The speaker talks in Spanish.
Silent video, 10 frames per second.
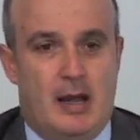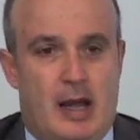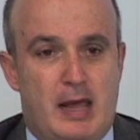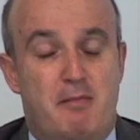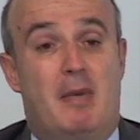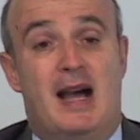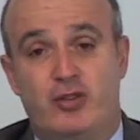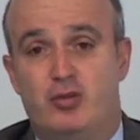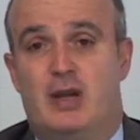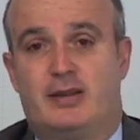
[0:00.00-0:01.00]
Hay
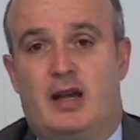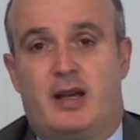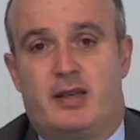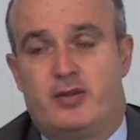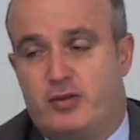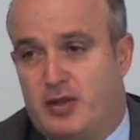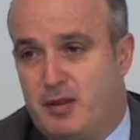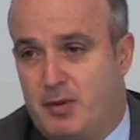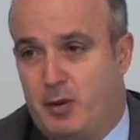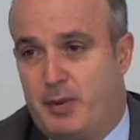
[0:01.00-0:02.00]
más un ataque, si
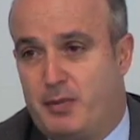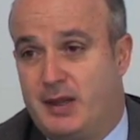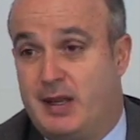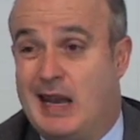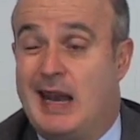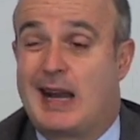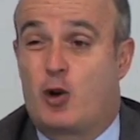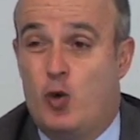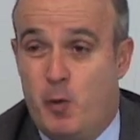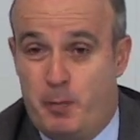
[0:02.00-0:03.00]
ustedes me lo permiten, a la
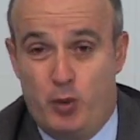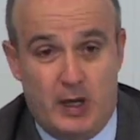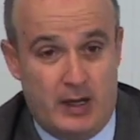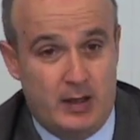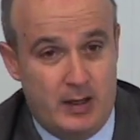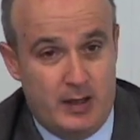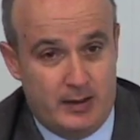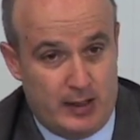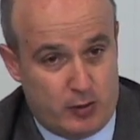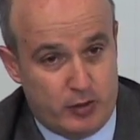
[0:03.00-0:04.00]
cúpula
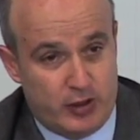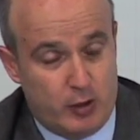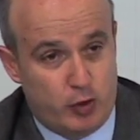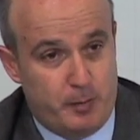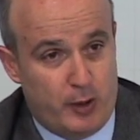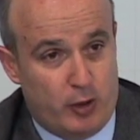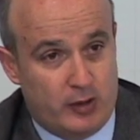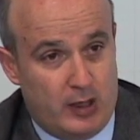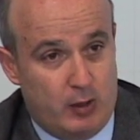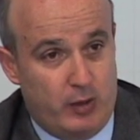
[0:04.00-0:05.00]
del Consejo Superior
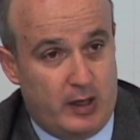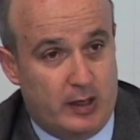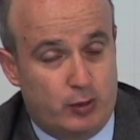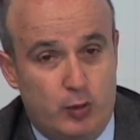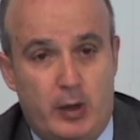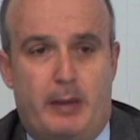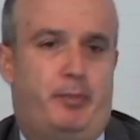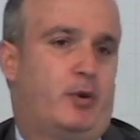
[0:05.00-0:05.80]
de la Judicatura,